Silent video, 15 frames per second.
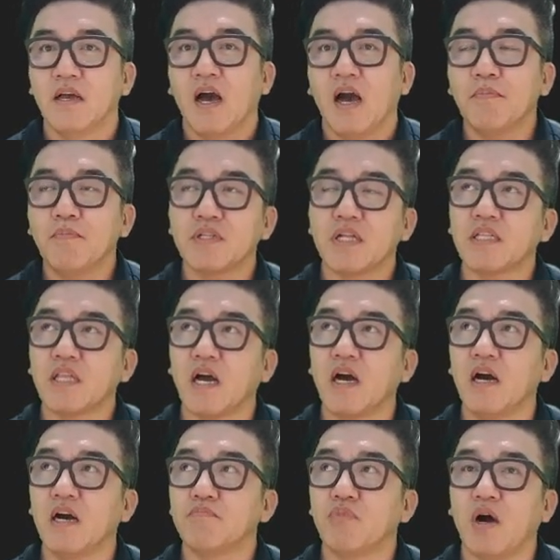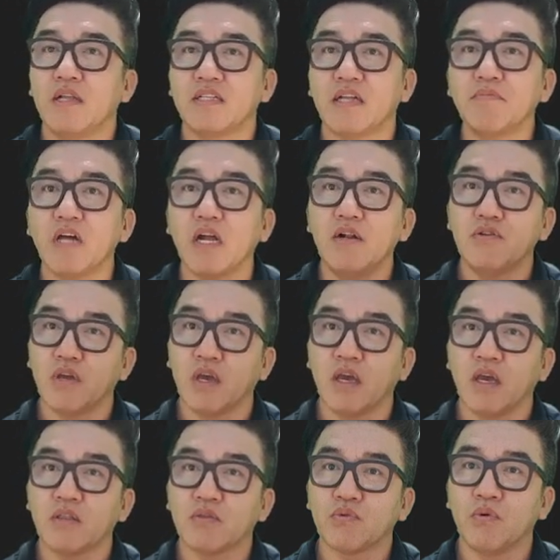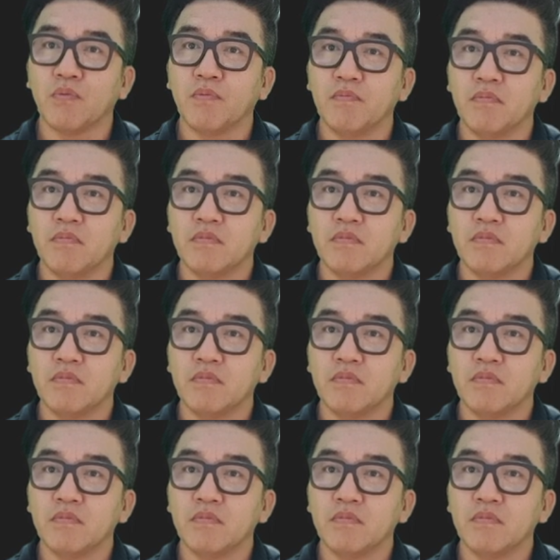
한번 샀다가 뭐 한 3, 4일 뒤에 또